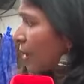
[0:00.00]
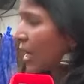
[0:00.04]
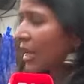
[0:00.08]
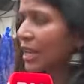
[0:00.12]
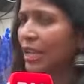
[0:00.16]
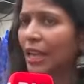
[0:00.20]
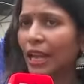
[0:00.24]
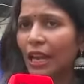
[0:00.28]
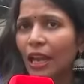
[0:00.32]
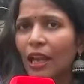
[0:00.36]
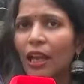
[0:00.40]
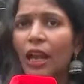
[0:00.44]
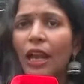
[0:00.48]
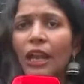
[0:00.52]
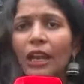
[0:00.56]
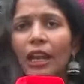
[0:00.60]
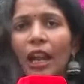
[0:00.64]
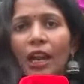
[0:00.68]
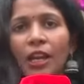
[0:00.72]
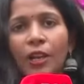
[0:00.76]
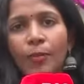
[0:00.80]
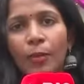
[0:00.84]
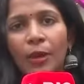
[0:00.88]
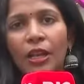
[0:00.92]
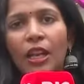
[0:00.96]
మళ్ళీ ఎలాగ
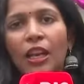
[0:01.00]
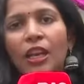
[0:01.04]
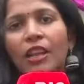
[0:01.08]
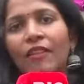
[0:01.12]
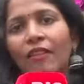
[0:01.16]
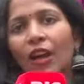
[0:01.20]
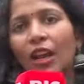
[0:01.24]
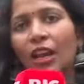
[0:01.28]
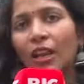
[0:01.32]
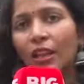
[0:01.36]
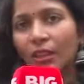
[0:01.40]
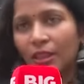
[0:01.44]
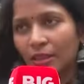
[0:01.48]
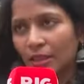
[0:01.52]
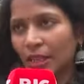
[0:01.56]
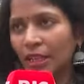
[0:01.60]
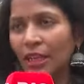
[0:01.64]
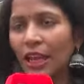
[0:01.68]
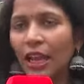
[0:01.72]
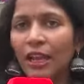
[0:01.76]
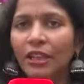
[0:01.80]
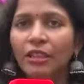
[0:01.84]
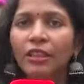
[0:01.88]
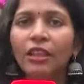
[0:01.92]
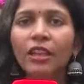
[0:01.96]
ఇలాంటి పిల్లలు ఇవాళ
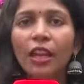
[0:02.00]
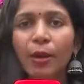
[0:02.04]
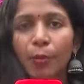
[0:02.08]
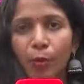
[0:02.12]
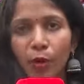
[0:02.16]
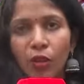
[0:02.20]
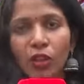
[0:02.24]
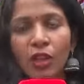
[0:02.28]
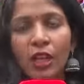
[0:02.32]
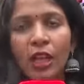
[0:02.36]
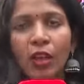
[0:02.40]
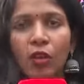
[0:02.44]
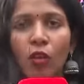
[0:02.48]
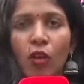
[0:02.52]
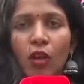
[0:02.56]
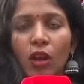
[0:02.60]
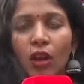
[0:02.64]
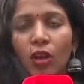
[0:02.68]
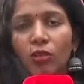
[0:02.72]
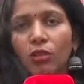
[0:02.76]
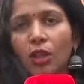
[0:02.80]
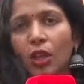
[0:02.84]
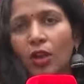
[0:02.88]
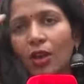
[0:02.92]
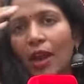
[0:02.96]
తినైంది రేపొద్దున
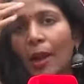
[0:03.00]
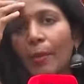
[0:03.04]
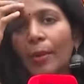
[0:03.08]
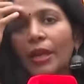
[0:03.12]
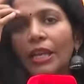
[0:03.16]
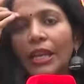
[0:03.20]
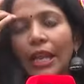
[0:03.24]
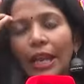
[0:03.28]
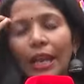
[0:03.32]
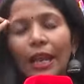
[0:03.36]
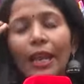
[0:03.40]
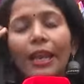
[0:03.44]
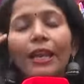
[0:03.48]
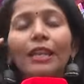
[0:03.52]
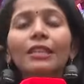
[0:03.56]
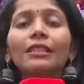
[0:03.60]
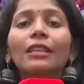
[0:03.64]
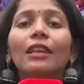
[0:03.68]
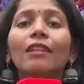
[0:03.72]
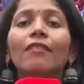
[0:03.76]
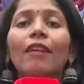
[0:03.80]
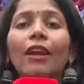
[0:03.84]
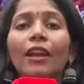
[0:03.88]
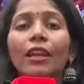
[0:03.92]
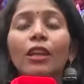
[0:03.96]
ఇంకొకరు అవుతారు కాబట్టి ఎలా అయినా
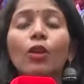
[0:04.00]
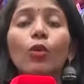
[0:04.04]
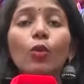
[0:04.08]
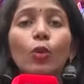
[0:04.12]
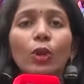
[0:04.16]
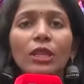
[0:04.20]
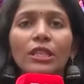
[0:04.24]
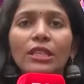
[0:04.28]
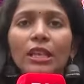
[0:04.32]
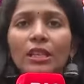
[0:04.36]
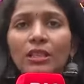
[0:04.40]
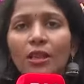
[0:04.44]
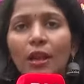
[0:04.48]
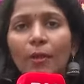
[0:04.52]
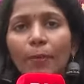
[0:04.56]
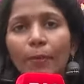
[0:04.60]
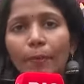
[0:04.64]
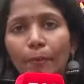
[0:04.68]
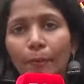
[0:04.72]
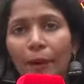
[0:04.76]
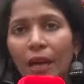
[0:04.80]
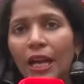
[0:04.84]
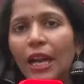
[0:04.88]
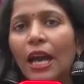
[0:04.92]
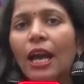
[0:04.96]
సరే వాడికి ఉరి శిక్ష
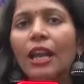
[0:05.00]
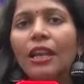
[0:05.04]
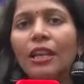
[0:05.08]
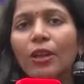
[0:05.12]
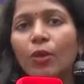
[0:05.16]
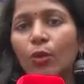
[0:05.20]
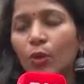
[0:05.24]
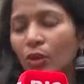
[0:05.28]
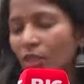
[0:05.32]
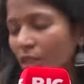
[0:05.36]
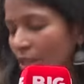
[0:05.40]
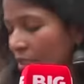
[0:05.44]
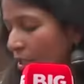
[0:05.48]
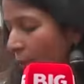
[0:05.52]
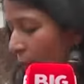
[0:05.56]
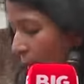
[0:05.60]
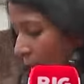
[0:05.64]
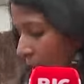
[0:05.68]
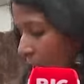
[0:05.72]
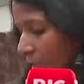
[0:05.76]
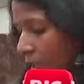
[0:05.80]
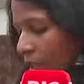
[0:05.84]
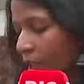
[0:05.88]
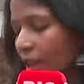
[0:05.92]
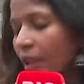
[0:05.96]
పడాలి ఉరి శిక్ష
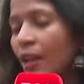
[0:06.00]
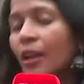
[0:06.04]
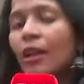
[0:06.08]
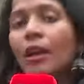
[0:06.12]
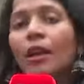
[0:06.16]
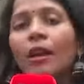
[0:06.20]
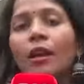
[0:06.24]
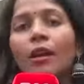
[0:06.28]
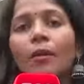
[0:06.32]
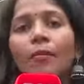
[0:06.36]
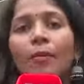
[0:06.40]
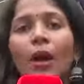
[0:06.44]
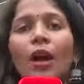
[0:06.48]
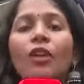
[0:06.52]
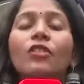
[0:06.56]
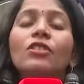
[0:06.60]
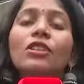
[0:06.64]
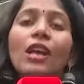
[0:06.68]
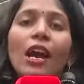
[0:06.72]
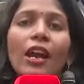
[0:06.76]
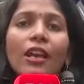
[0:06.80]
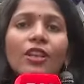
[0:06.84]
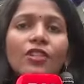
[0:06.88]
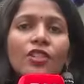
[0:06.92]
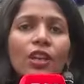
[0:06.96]
పడితేనే మాకు
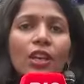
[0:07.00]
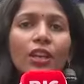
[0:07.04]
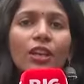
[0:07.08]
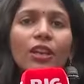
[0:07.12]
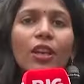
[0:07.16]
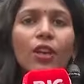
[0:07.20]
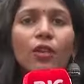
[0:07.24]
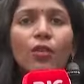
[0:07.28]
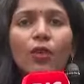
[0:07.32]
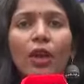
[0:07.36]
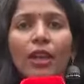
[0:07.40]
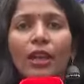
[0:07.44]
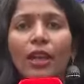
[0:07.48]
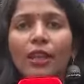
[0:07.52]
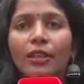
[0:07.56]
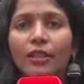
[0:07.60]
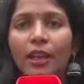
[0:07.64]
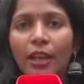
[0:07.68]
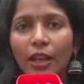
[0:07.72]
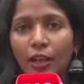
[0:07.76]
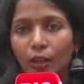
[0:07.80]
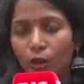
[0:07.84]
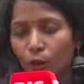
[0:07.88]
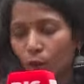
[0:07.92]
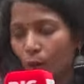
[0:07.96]
న్యాయం జరిగినట్టు
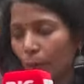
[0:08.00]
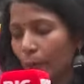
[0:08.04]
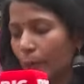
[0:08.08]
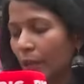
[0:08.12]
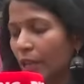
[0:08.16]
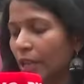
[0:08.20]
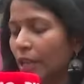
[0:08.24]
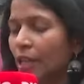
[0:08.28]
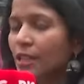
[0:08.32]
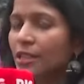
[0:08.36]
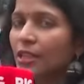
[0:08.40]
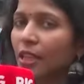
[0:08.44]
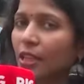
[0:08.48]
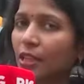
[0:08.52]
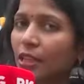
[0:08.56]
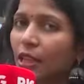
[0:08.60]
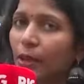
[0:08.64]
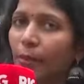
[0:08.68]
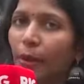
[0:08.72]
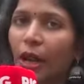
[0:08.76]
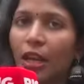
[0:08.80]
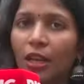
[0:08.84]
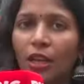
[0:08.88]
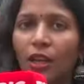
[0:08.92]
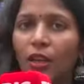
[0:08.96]
అనేది ఇటు పేరెంట్స్ అయితే
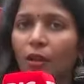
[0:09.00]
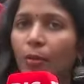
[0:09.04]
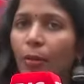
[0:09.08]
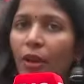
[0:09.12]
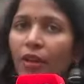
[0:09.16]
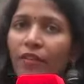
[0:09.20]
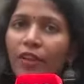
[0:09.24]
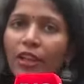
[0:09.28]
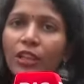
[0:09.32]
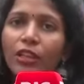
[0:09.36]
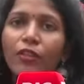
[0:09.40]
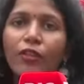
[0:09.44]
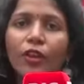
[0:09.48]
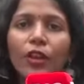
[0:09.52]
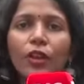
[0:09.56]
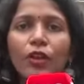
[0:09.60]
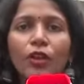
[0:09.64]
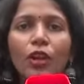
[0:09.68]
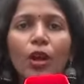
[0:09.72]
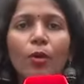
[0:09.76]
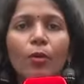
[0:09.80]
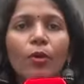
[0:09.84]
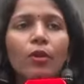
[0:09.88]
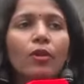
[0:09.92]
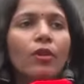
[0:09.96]
మాటల్లో మనమైతే
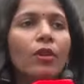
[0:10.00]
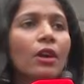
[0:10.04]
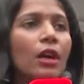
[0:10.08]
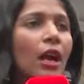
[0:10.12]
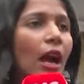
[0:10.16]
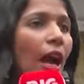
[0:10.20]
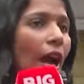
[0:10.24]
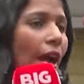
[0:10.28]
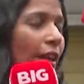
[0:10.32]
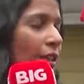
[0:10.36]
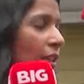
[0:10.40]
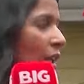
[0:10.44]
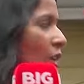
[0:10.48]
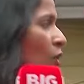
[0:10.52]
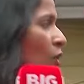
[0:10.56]
వింటున్నాము అయితే